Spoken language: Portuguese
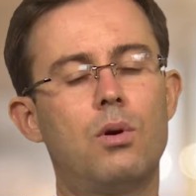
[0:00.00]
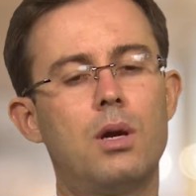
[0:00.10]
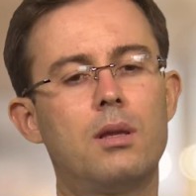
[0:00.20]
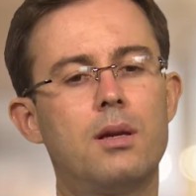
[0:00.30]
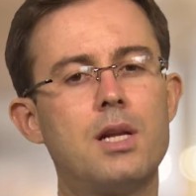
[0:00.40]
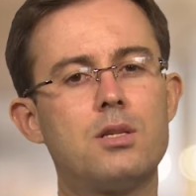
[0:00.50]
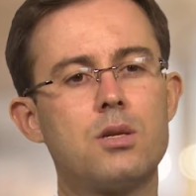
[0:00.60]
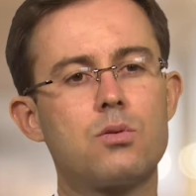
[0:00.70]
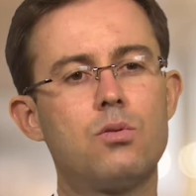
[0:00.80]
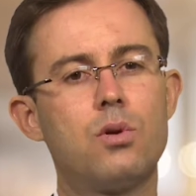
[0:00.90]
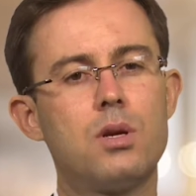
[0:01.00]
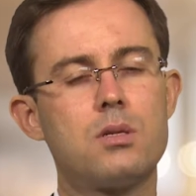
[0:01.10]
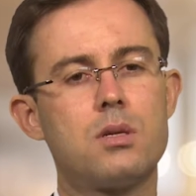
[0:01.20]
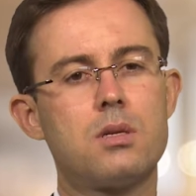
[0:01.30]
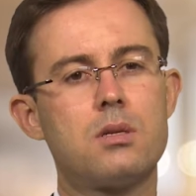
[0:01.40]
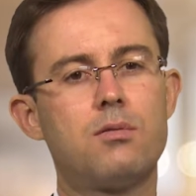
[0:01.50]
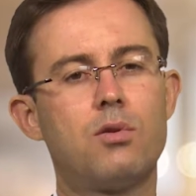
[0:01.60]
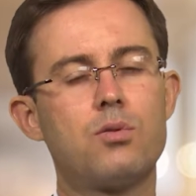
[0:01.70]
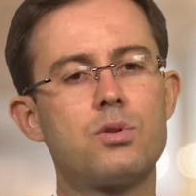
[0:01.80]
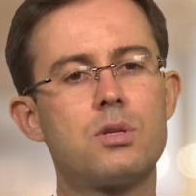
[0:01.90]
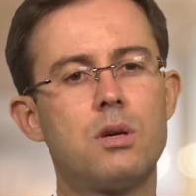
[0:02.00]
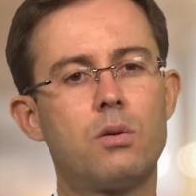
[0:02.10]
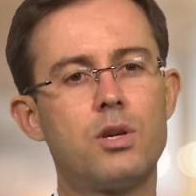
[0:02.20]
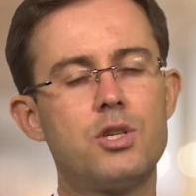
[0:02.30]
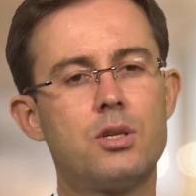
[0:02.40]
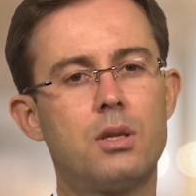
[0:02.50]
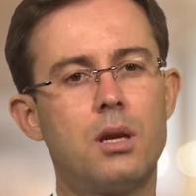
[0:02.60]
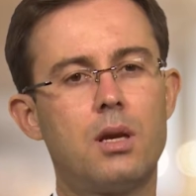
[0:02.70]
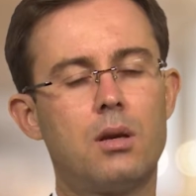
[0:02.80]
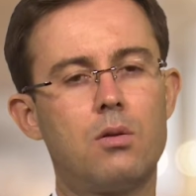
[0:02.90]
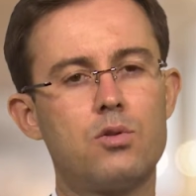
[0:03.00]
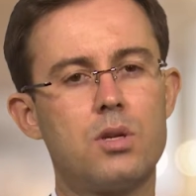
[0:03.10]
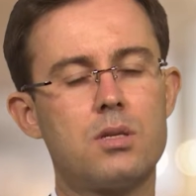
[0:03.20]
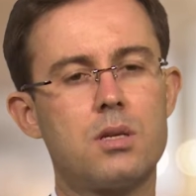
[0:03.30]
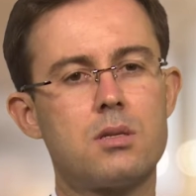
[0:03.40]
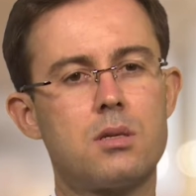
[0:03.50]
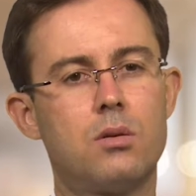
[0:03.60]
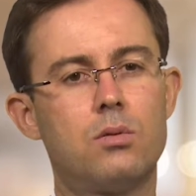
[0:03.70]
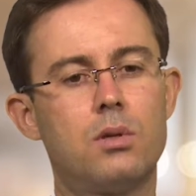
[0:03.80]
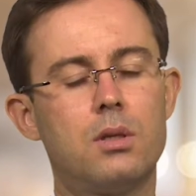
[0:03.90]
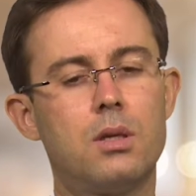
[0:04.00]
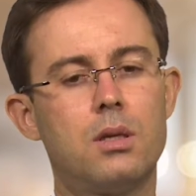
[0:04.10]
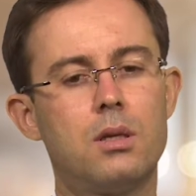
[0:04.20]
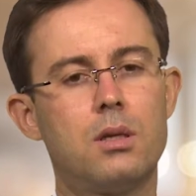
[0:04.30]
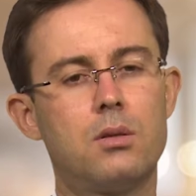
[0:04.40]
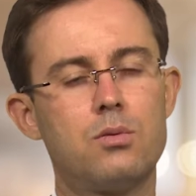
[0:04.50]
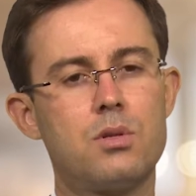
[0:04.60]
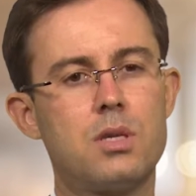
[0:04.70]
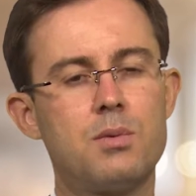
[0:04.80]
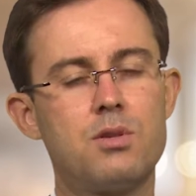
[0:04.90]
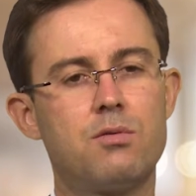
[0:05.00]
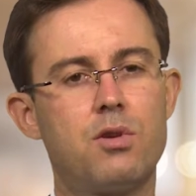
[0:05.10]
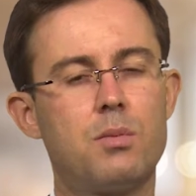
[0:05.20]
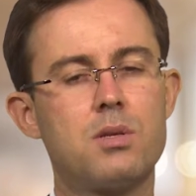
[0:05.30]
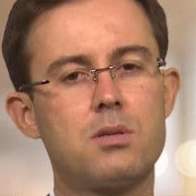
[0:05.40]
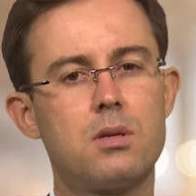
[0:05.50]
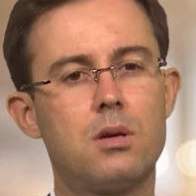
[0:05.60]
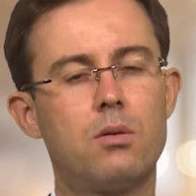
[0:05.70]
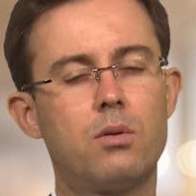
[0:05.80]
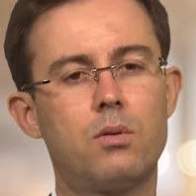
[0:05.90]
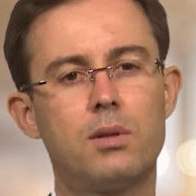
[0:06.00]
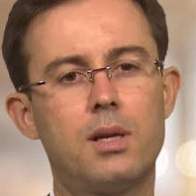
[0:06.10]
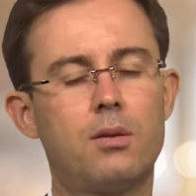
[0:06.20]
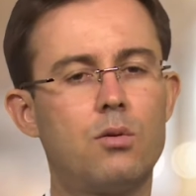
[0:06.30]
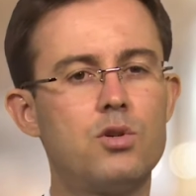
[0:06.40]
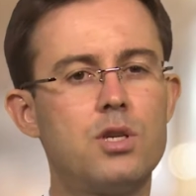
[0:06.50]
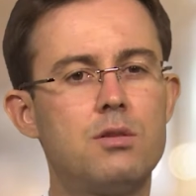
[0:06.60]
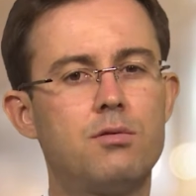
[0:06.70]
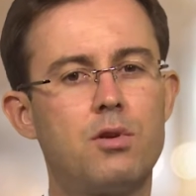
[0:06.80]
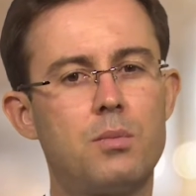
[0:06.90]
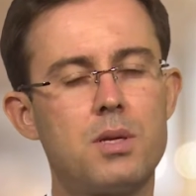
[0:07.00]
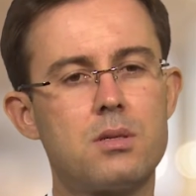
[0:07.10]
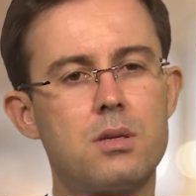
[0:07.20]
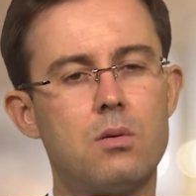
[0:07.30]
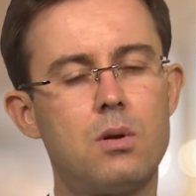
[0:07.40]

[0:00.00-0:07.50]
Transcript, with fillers: a, internet das coisas, essa evolução que a gente tem com a utilização da, da, dos sistemas de informação e com a tecnologia de informação,